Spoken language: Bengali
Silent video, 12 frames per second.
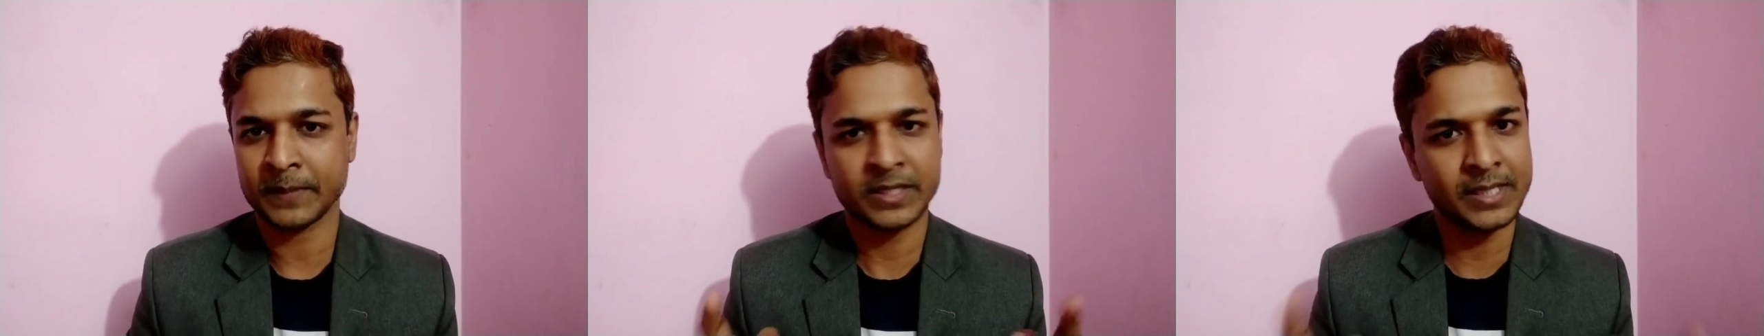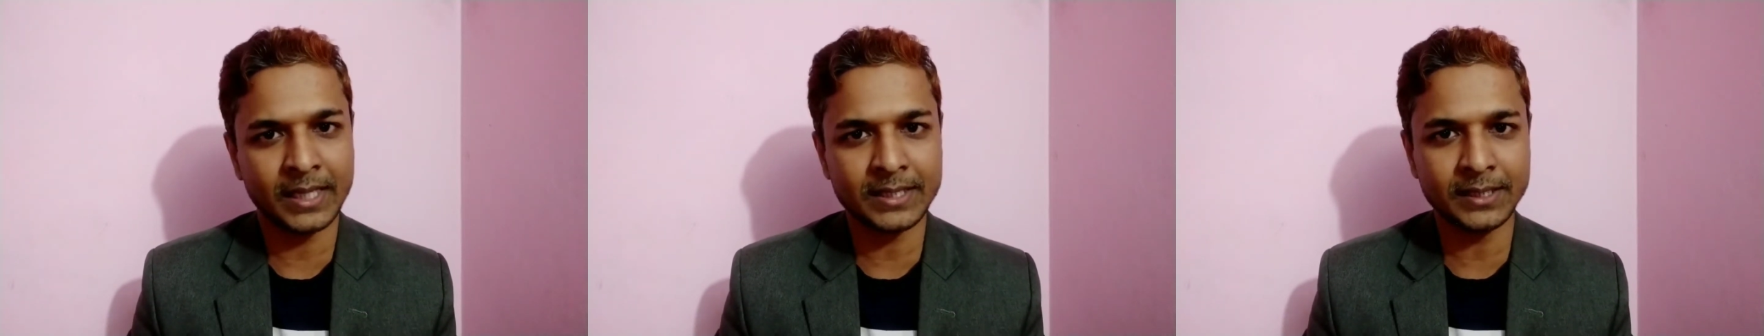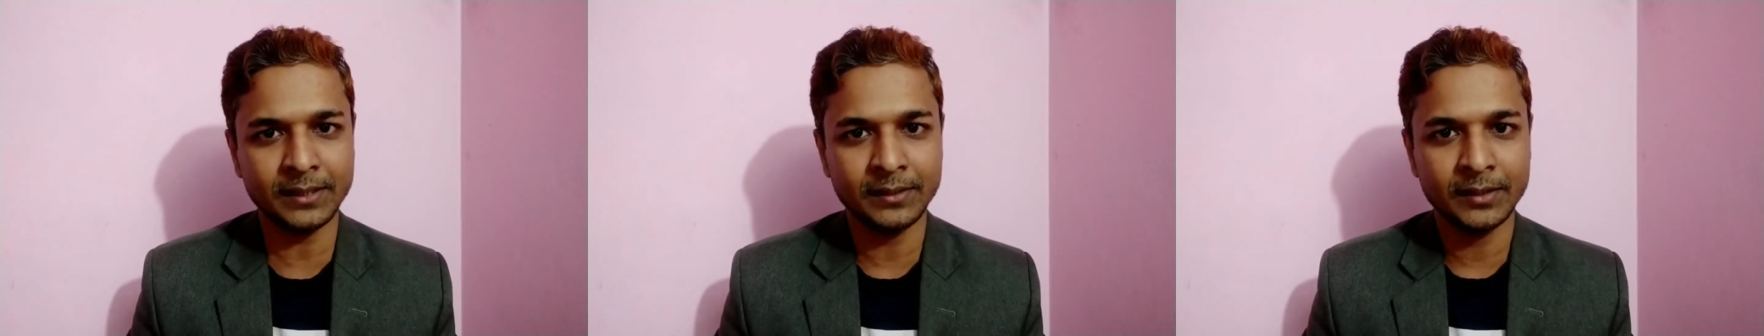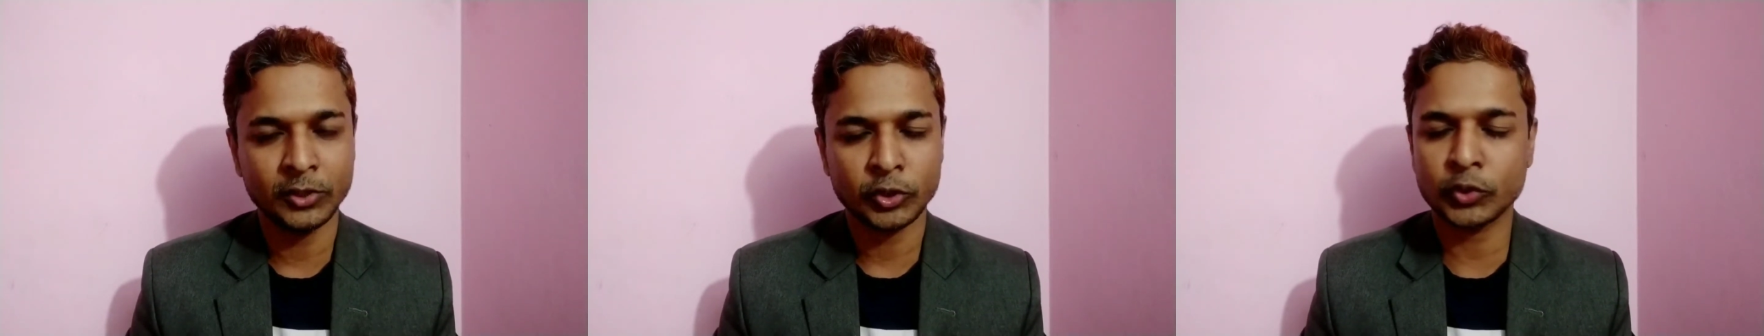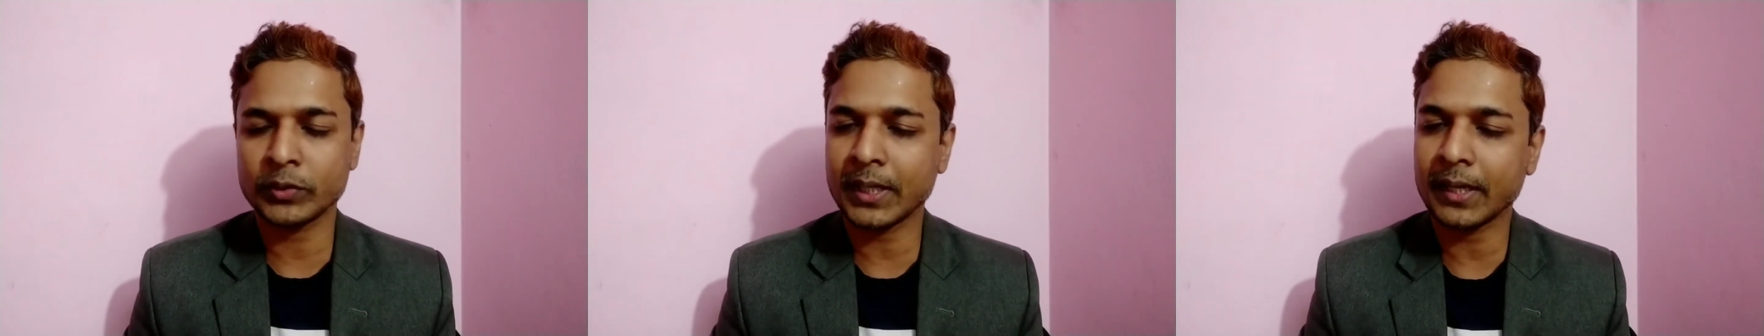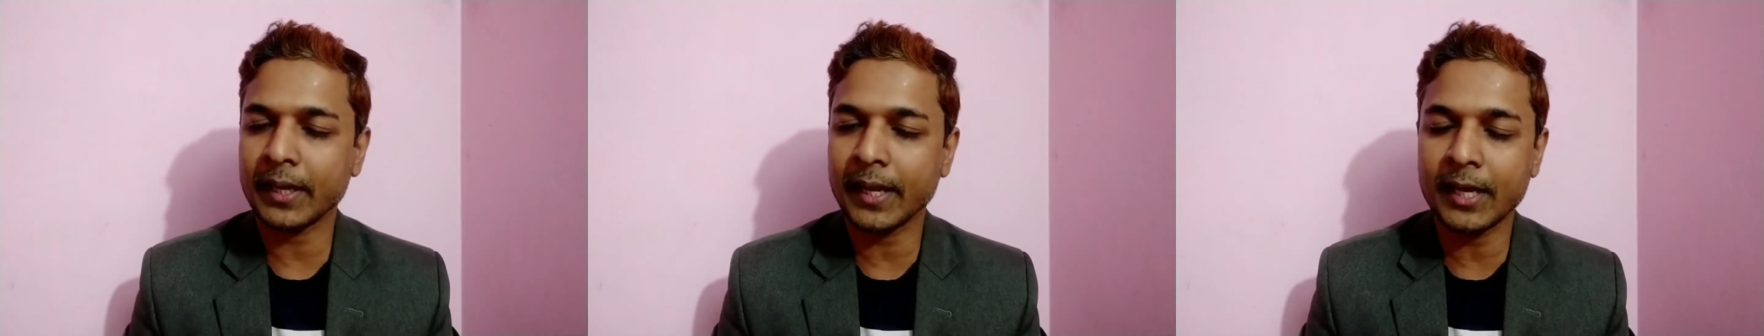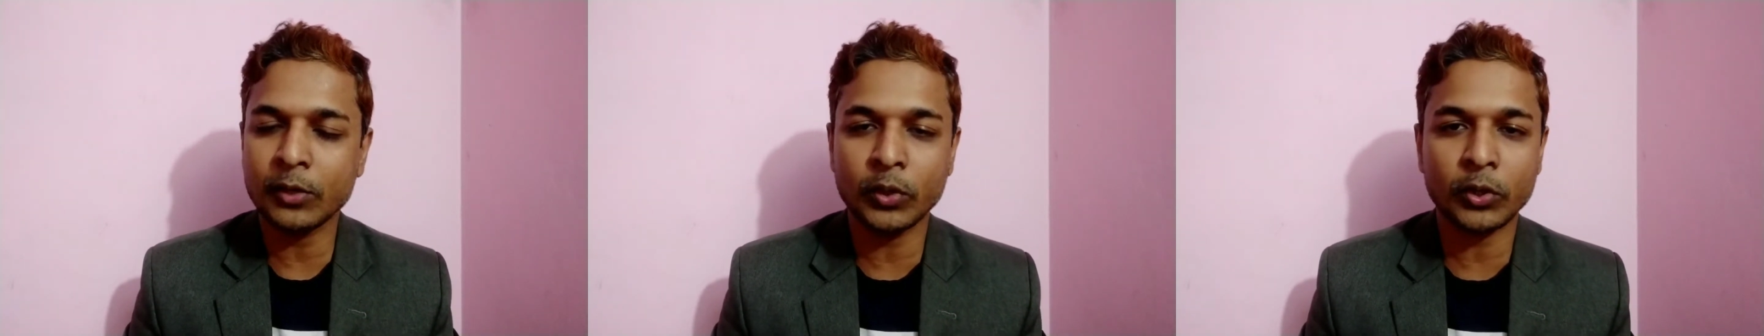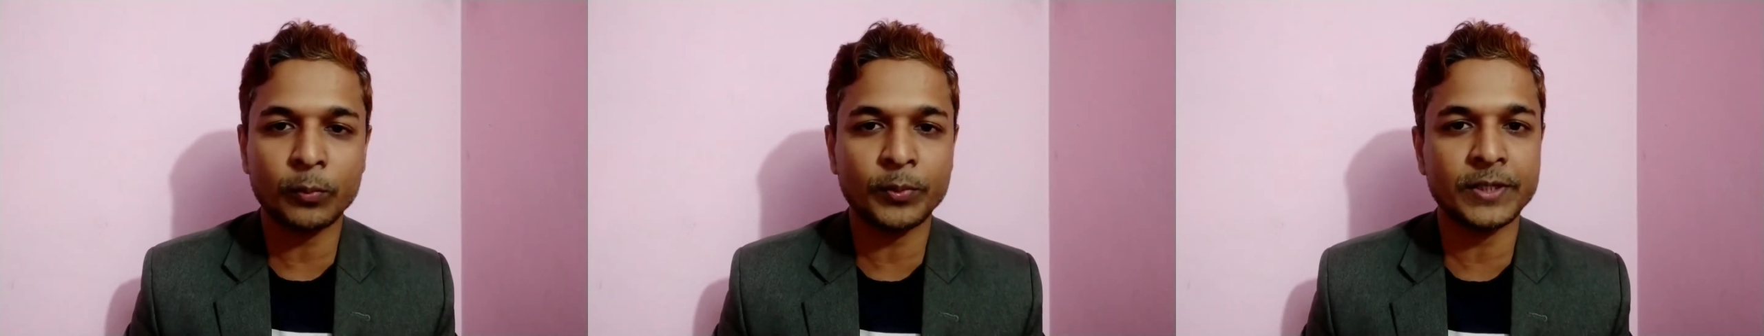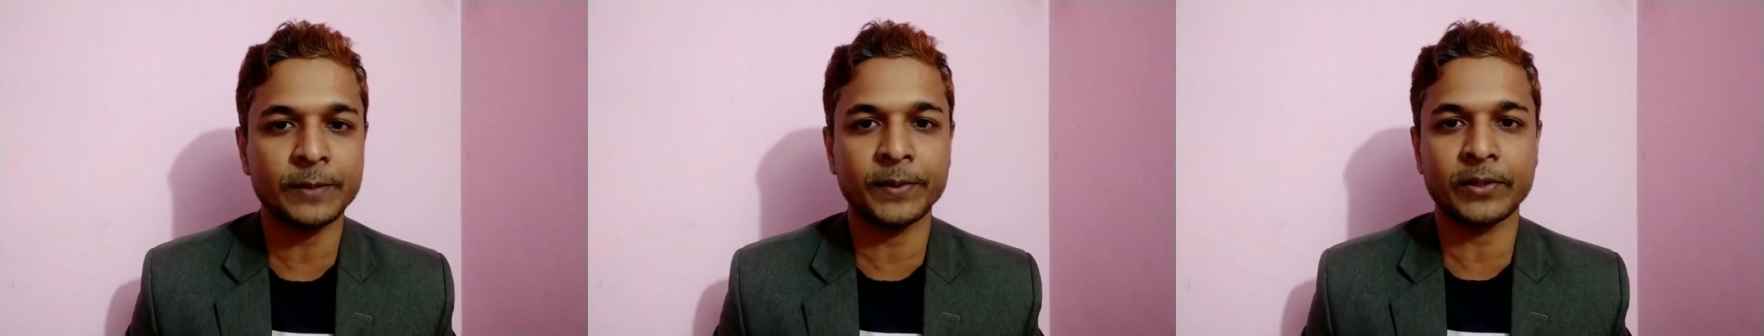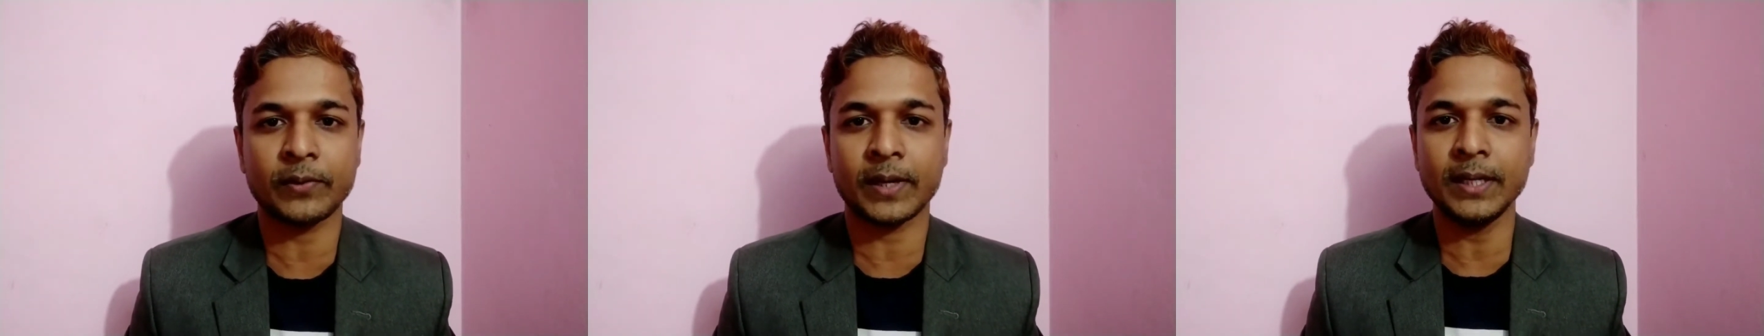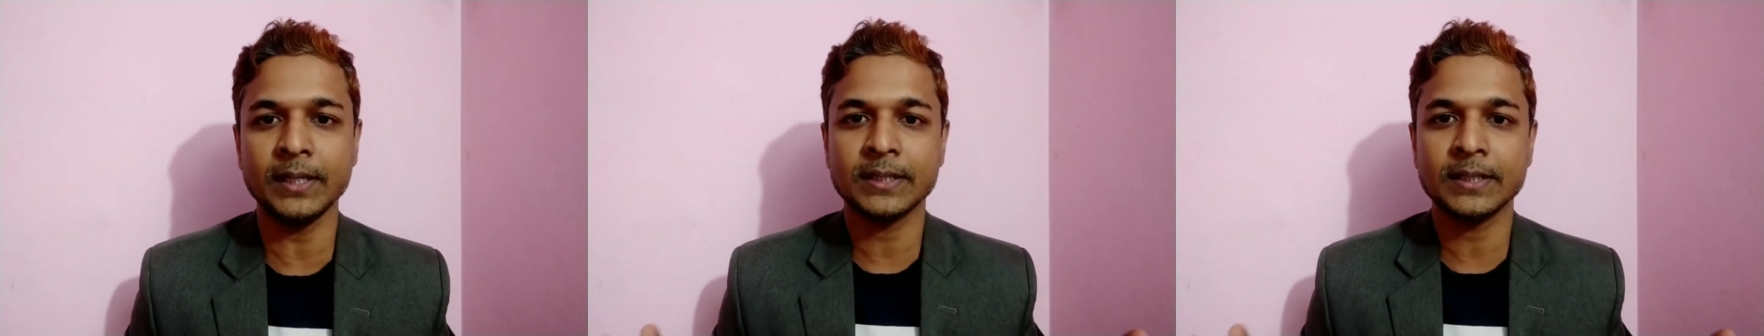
ঠিক আছে সুতরাং এগুলোর উপর ডিপেন্ড করা